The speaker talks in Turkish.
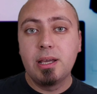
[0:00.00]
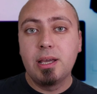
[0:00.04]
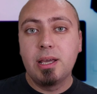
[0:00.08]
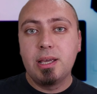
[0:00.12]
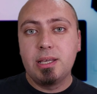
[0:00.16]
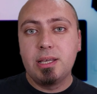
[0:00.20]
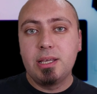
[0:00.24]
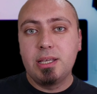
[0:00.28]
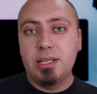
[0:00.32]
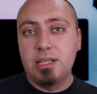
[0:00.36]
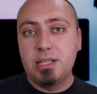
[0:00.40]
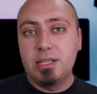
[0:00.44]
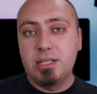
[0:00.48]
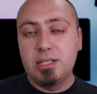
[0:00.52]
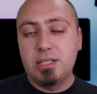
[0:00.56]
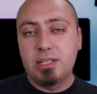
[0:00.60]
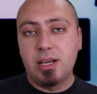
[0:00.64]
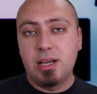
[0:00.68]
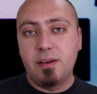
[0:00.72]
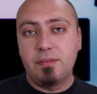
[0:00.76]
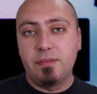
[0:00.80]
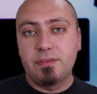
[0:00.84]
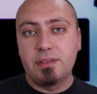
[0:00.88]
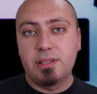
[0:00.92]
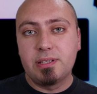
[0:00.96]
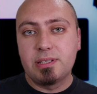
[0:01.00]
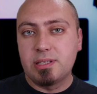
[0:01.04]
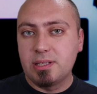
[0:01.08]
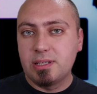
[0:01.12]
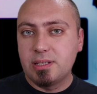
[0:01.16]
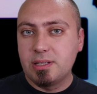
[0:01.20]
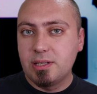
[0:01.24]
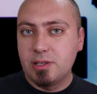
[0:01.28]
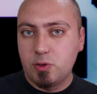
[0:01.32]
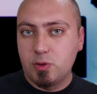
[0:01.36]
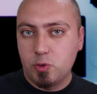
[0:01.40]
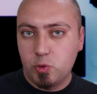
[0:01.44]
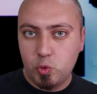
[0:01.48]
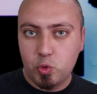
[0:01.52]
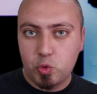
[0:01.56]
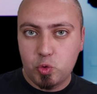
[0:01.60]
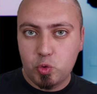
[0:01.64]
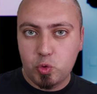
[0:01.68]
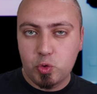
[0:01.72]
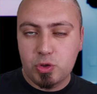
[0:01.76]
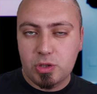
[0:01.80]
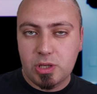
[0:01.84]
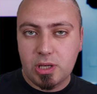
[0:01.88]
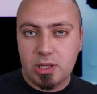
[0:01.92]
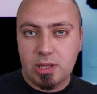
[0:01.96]
ikinci haftası
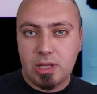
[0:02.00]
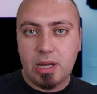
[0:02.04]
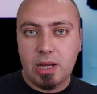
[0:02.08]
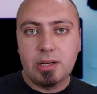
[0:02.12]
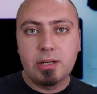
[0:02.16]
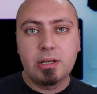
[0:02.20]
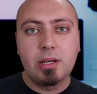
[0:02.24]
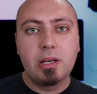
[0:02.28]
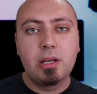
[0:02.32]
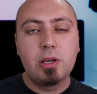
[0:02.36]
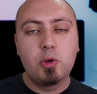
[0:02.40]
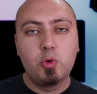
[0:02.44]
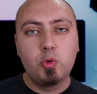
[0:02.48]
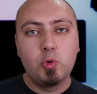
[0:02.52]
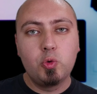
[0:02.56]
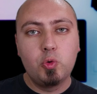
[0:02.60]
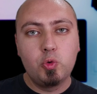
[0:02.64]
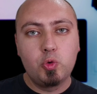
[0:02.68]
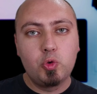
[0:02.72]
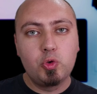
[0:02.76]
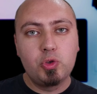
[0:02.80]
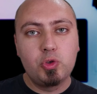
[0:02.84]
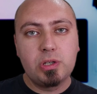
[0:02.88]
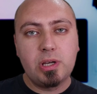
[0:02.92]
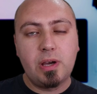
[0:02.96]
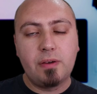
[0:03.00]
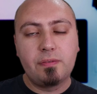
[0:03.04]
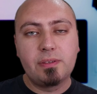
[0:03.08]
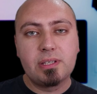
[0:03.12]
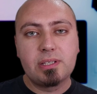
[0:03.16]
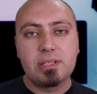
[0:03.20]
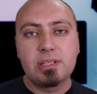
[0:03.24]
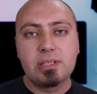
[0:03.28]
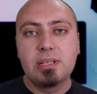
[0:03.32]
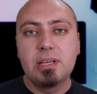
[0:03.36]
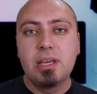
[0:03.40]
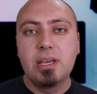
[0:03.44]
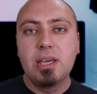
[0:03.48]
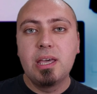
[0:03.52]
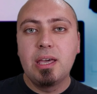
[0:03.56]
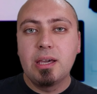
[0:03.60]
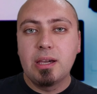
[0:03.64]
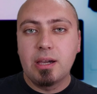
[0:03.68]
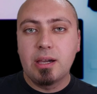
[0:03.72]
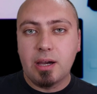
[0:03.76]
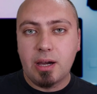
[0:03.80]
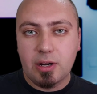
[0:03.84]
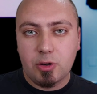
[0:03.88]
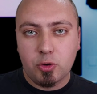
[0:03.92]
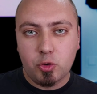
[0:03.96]
üstü sayılar, üçüncü haftası
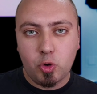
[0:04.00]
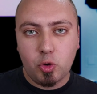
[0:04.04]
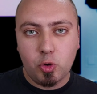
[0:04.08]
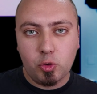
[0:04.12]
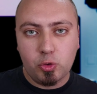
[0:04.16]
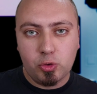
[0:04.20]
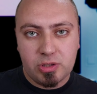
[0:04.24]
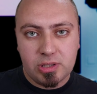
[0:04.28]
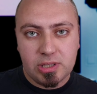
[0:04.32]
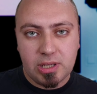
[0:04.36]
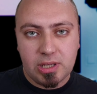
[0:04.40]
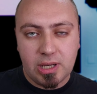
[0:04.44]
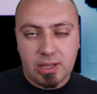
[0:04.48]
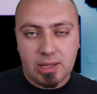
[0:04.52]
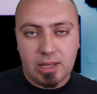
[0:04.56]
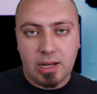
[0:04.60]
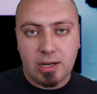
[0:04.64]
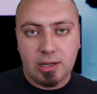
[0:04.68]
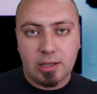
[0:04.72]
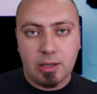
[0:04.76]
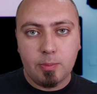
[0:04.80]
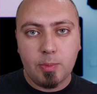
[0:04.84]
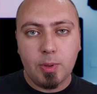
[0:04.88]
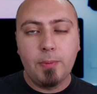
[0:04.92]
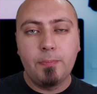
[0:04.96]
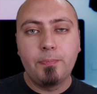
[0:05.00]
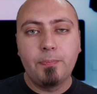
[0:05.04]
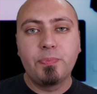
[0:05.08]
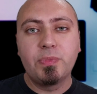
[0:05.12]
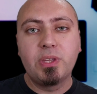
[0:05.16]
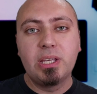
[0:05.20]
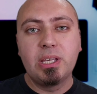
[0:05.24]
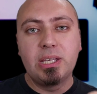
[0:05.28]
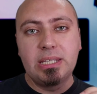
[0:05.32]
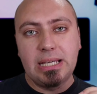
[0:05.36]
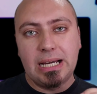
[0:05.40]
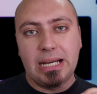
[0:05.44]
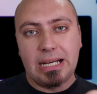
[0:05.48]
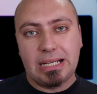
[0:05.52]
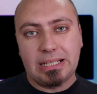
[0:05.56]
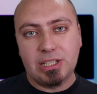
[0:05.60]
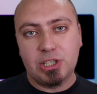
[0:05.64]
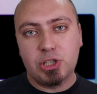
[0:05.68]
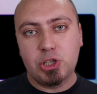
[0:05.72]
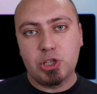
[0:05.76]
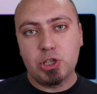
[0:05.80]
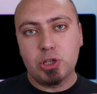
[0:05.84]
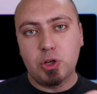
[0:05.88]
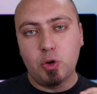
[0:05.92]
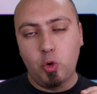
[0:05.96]
kareköklü sayılar gibi.
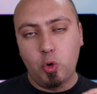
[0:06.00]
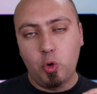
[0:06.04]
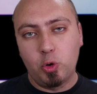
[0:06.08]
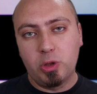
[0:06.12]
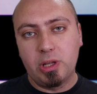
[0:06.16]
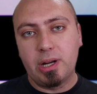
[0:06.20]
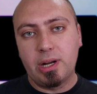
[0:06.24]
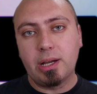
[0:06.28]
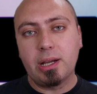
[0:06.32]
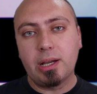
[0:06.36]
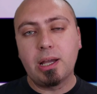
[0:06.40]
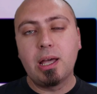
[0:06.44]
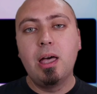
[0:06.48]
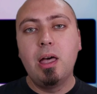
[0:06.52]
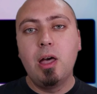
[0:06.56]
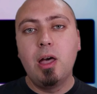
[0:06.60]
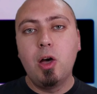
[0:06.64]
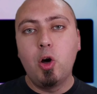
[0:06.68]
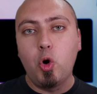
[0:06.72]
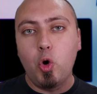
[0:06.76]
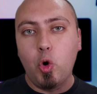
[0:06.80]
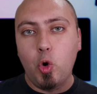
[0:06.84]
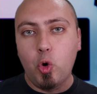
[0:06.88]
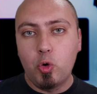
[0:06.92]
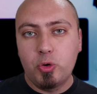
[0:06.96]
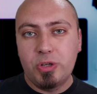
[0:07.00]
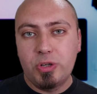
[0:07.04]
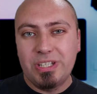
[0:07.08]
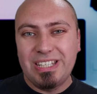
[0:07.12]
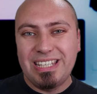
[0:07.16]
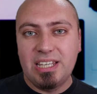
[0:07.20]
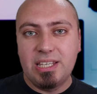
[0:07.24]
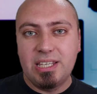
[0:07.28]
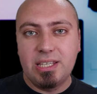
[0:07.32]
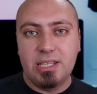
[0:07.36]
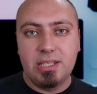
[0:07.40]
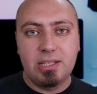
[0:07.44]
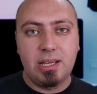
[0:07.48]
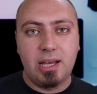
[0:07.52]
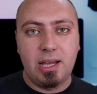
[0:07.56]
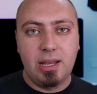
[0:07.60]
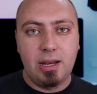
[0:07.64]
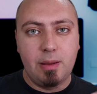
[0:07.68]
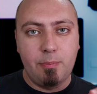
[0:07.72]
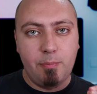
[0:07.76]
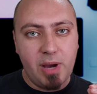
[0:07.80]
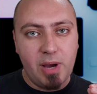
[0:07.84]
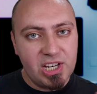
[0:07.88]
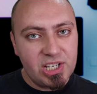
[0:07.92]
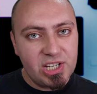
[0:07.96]
Yaklaşık olarak 12
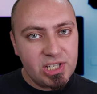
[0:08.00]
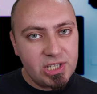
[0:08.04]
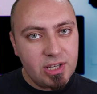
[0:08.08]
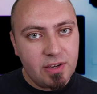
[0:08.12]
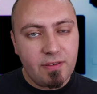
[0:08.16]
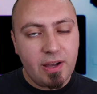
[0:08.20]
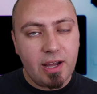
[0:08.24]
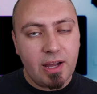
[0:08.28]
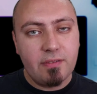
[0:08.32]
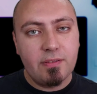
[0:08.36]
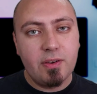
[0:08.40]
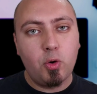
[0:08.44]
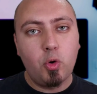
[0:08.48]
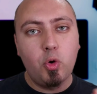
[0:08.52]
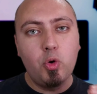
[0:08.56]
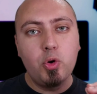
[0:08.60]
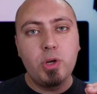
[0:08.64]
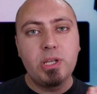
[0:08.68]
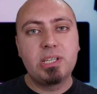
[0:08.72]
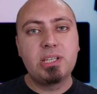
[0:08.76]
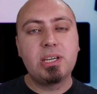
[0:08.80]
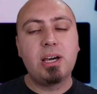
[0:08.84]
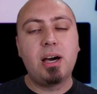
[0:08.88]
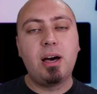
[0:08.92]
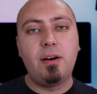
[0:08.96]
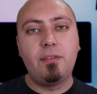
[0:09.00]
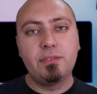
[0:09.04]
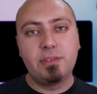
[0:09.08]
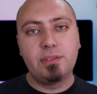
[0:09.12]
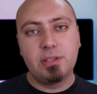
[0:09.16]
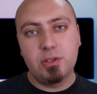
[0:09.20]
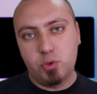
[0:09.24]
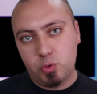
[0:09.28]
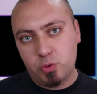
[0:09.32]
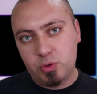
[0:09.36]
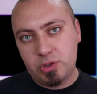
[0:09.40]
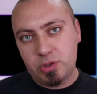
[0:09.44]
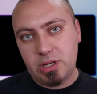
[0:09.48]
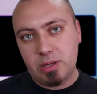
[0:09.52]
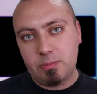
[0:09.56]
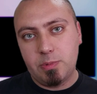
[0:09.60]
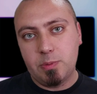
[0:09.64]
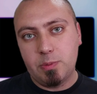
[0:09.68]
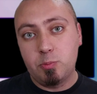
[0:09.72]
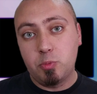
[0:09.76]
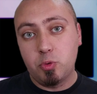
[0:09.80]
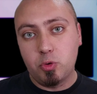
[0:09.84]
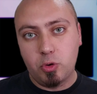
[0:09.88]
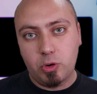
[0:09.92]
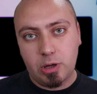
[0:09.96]
tane başlık var ve 12 hafta sürecek bir
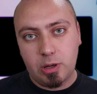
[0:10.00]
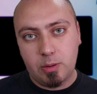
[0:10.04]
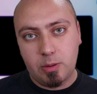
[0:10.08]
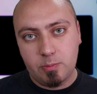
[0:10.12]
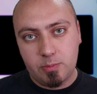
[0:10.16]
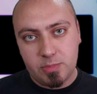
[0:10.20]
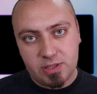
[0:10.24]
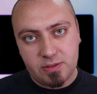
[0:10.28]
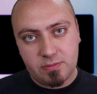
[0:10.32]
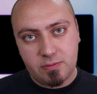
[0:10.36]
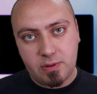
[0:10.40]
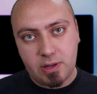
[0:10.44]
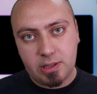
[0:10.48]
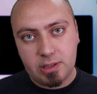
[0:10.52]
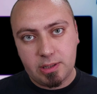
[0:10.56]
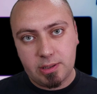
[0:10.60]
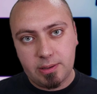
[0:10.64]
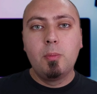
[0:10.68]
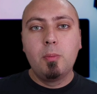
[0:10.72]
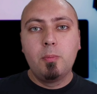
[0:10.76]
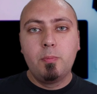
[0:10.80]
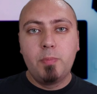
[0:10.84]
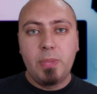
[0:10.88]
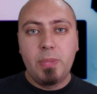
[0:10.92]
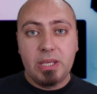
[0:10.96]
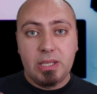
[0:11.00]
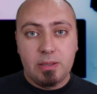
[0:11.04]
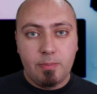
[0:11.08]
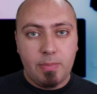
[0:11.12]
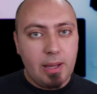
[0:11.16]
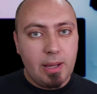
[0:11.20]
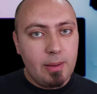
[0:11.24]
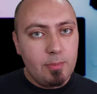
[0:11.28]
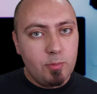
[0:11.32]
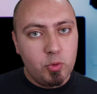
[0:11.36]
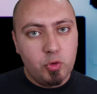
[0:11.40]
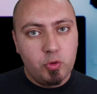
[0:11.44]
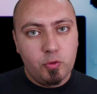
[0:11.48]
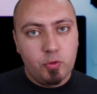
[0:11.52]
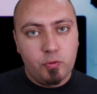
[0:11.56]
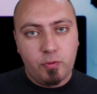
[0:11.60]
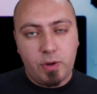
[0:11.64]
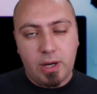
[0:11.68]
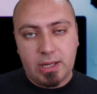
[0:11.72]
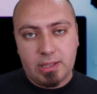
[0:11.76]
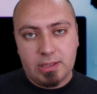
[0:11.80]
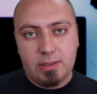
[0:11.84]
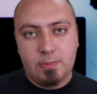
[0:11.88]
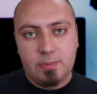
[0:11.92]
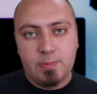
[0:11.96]
programımız var. Peki ben bütün
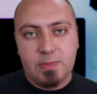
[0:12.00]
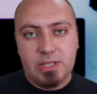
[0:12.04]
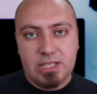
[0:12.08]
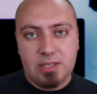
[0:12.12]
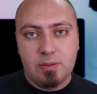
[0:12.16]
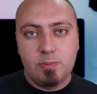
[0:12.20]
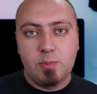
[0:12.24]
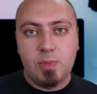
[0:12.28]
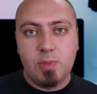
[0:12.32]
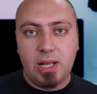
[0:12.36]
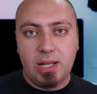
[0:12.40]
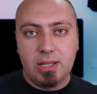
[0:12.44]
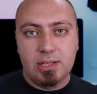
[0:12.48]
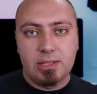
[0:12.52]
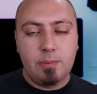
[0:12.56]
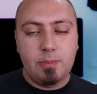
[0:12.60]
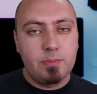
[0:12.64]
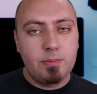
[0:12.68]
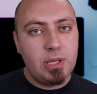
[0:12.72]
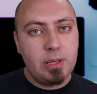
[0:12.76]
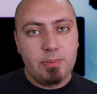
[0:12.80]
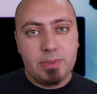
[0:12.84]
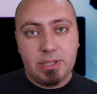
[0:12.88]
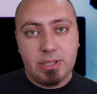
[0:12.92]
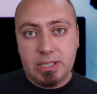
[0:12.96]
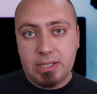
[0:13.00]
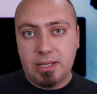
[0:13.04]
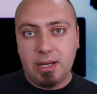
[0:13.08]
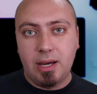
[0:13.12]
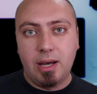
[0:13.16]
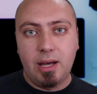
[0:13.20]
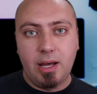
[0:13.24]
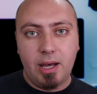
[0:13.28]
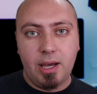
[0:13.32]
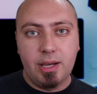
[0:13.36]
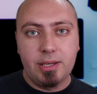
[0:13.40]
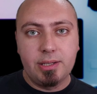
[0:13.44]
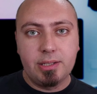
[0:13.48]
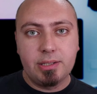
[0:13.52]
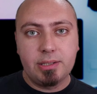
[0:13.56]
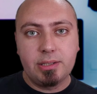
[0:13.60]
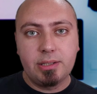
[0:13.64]
vaktinizi mi alacağım? Tabii ki de hayır.